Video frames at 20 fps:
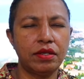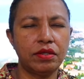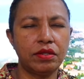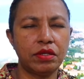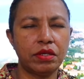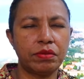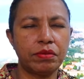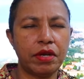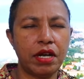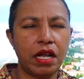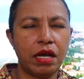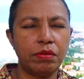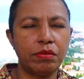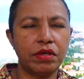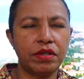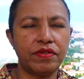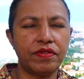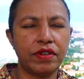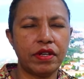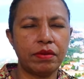untuk
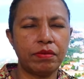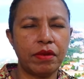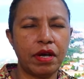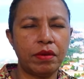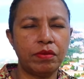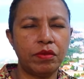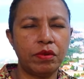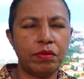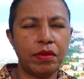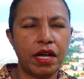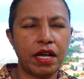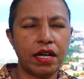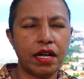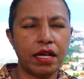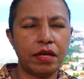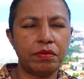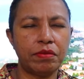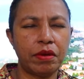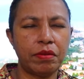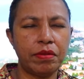menabur firman-Mu,
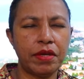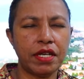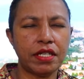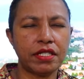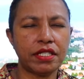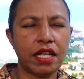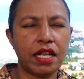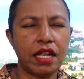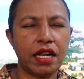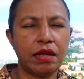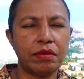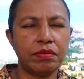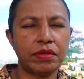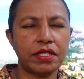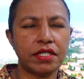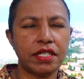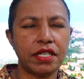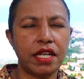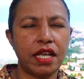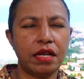bahkan pemirsa dalam
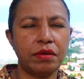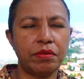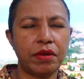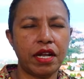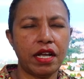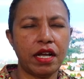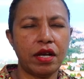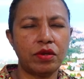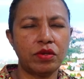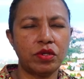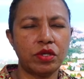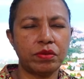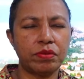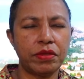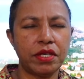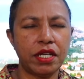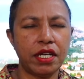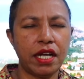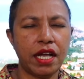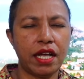kesedihan mereka untuk
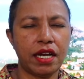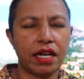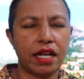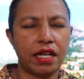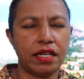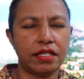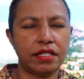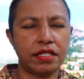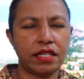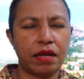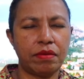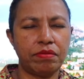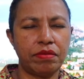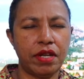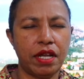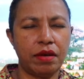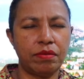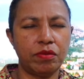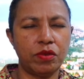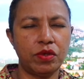mendengarkan
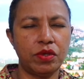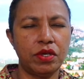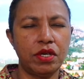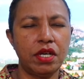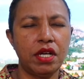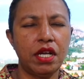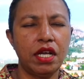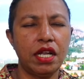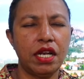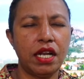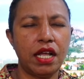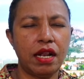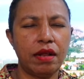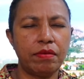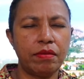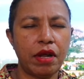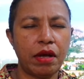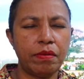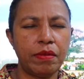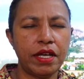sabdamu.
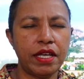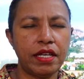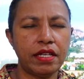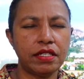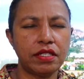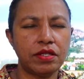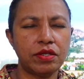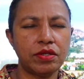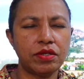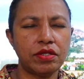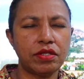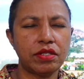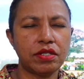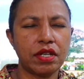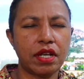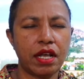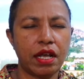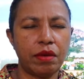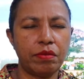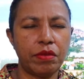Dalam nama Yesus
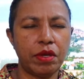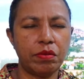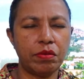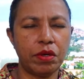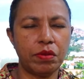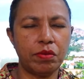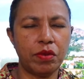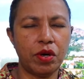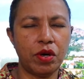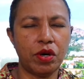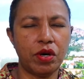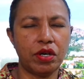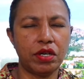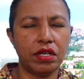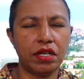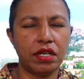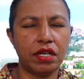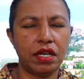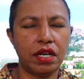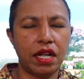kami memohon.
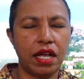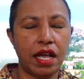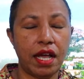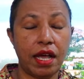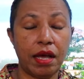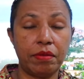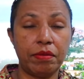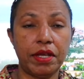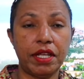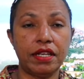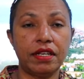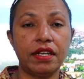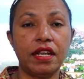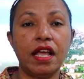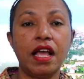Amin.